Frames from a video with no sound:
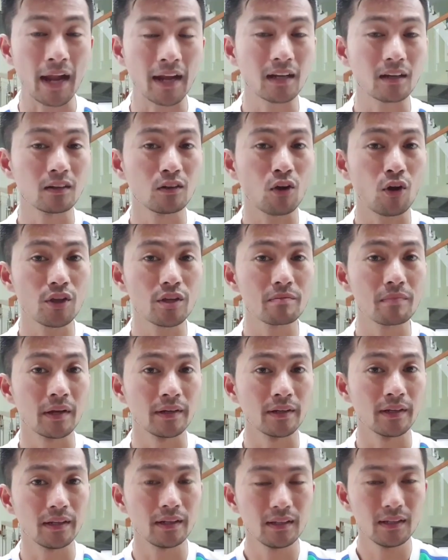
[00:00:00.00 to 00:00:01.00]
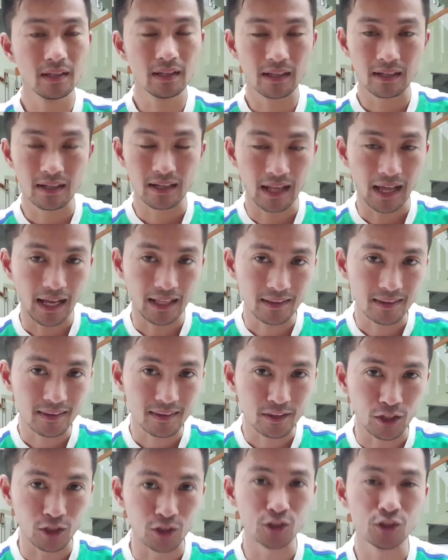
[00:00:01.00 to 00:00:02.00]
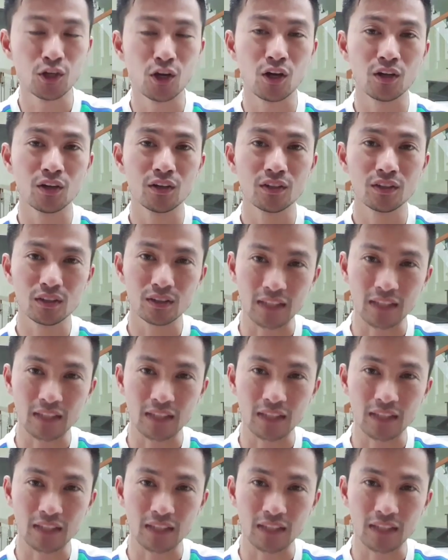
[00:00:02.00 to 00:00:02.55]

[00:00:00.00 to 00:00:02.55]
bạn nói với mình là tự do